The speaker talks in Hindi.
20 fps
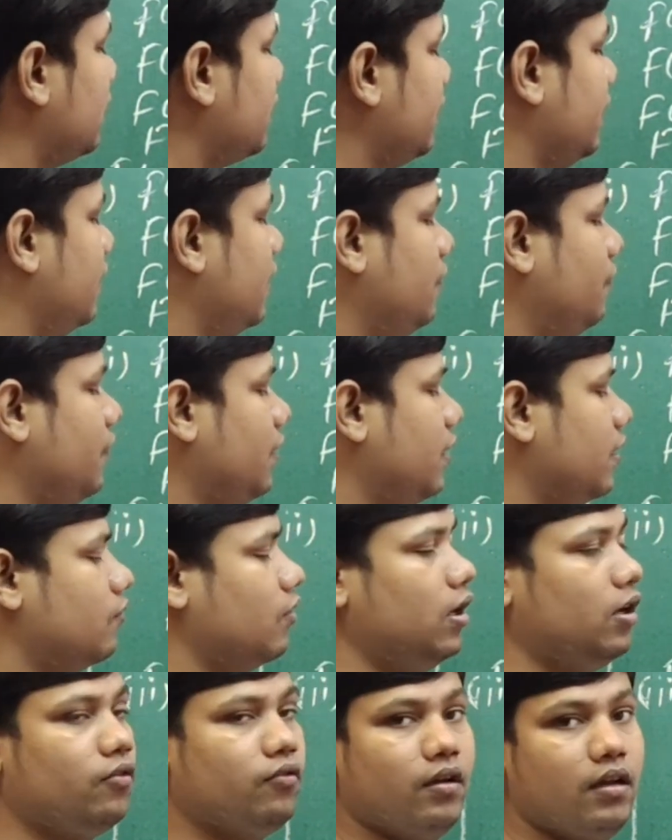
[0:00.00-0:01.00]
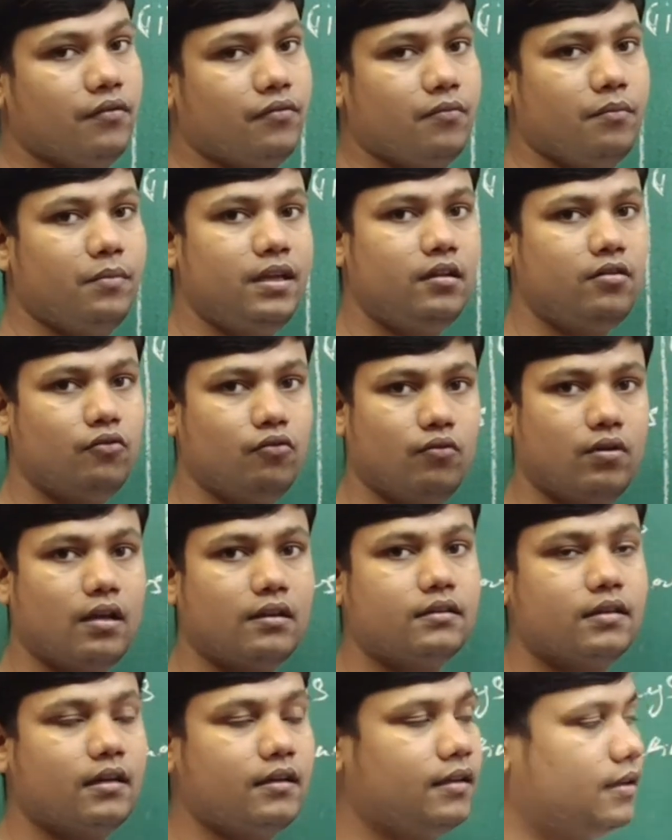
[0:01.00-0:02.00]
कि एफ ए इक्वल टू एफ बी होना
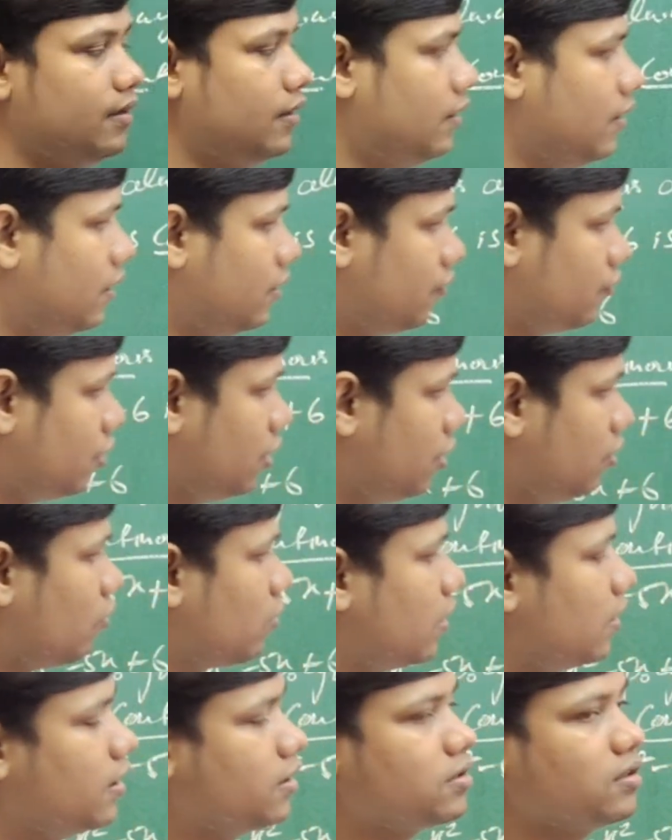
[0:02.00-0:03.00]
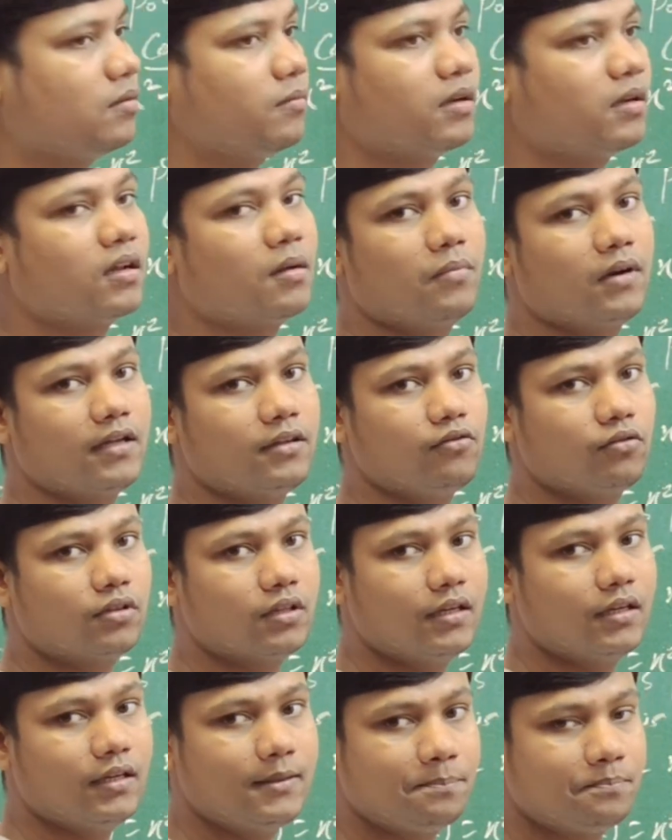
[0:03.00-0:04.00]
चाहिए तीनों कंडीशन हमारा अप्लाई
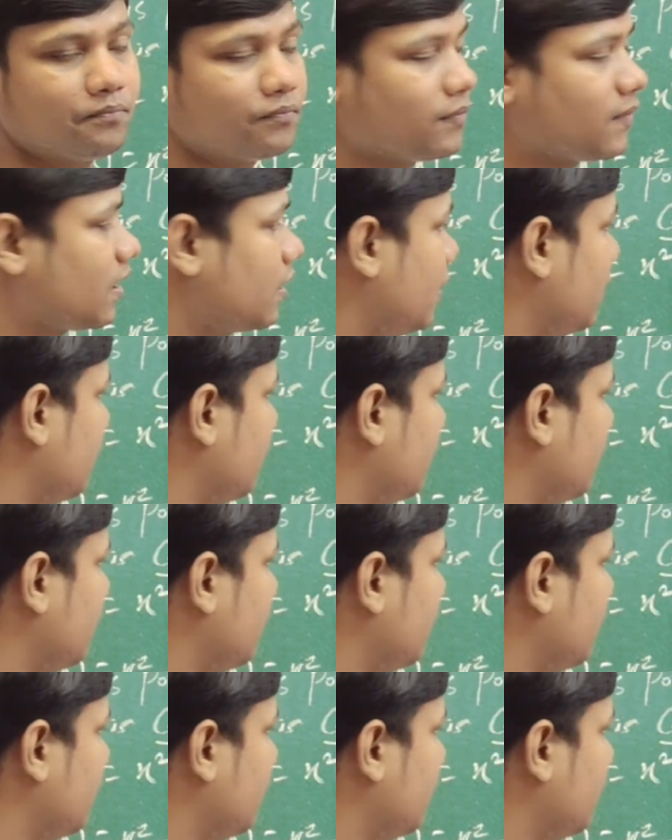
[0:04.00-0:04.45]
होता है एक